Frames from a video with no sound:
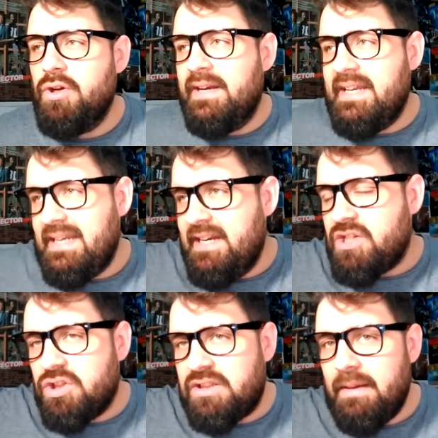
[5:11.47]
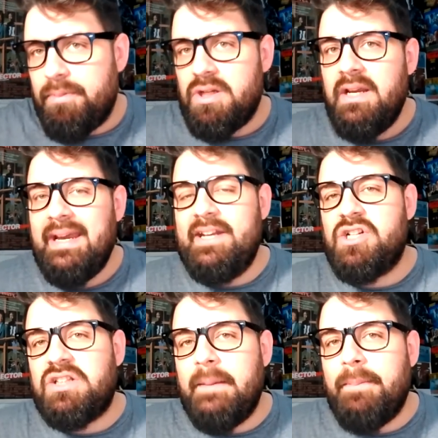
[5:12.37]
Yo en, en, esos tiempos, en
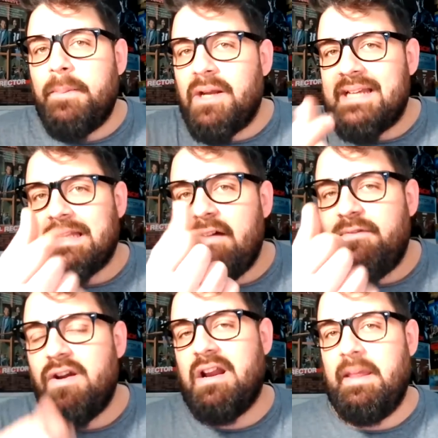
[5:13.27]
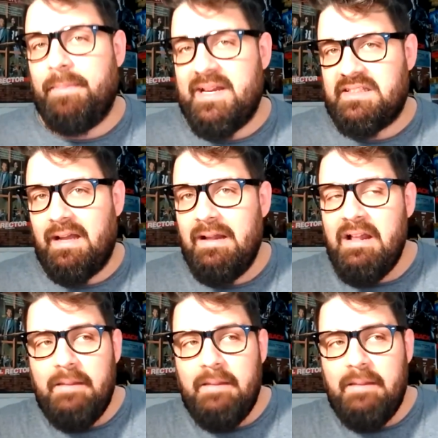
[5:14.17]
esos tiempos porque estaba forrado de pasta.